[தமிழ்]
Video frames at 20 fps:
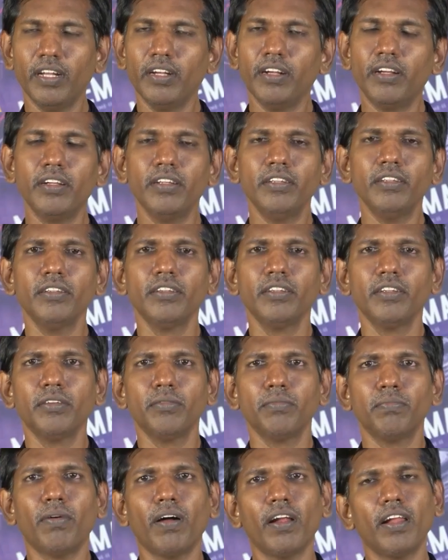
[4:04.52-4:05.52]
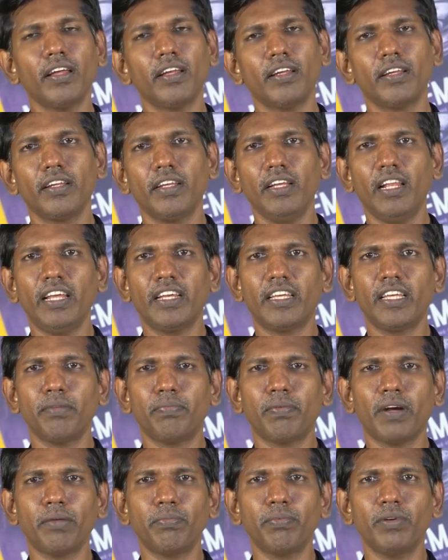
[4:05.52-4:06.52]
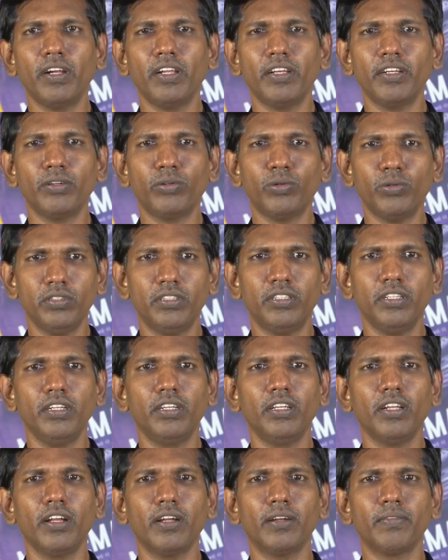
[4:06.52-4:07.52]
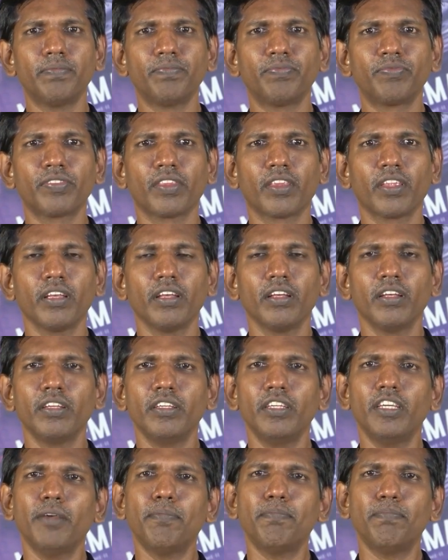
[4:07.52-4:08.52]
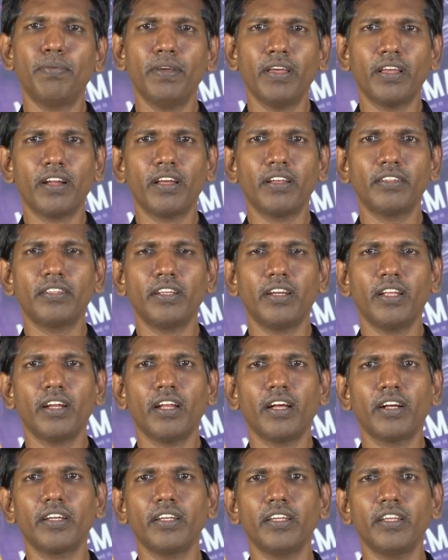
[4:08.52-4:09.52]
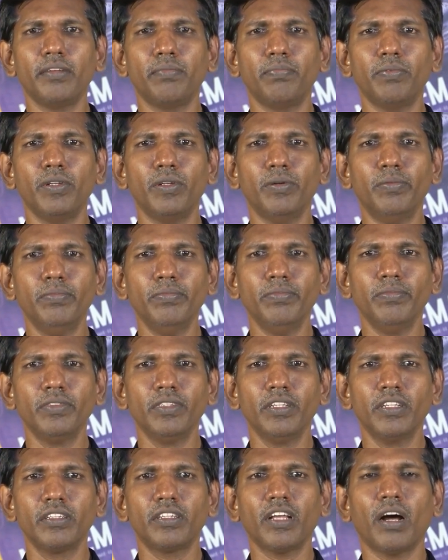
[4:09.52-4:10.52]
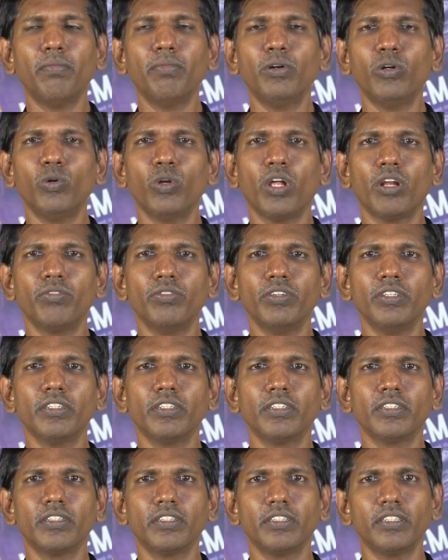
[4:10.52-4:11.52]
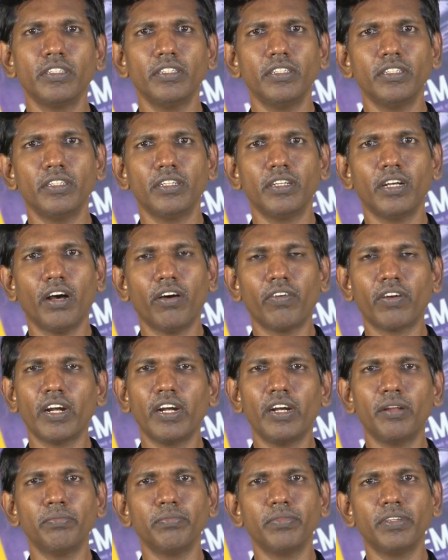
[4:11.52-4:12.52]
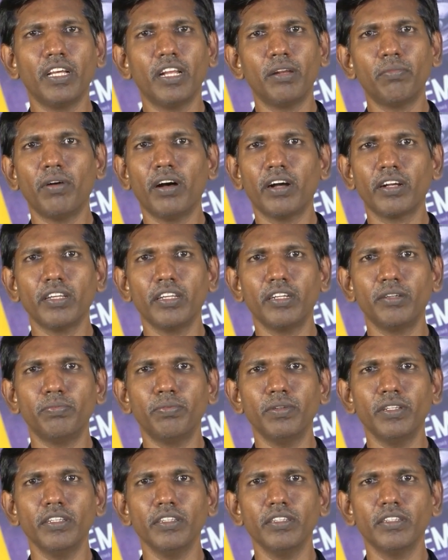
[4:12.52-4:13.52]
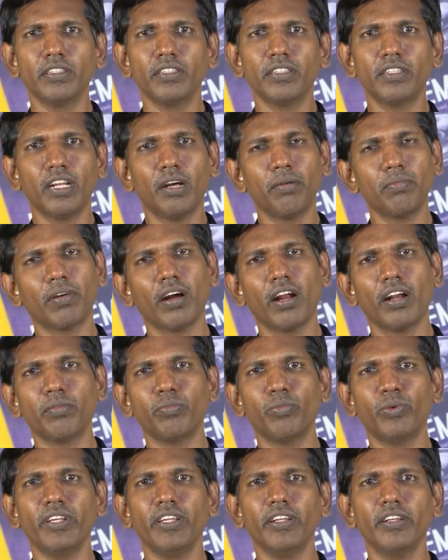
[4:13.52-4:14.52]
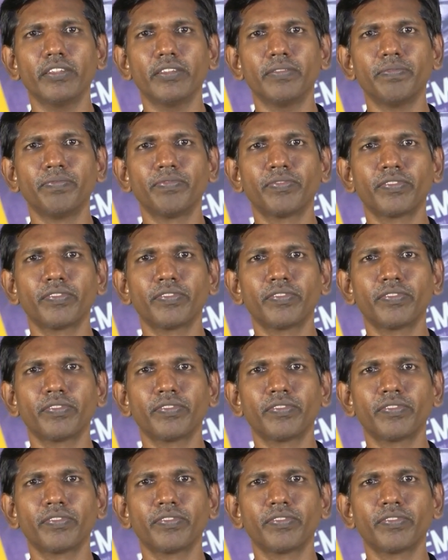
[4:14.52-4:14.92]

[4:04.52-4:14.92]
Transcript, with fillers: என்று பல இலக்கிய படைப்புகளை கொடுத்திருக்கிறார் எப்பேராசிரியராக இருப்பினும் தமிழ் உணர்வு அவர்களிடம் இயல்பாக இருப்பது நாம் காண முடிகிறது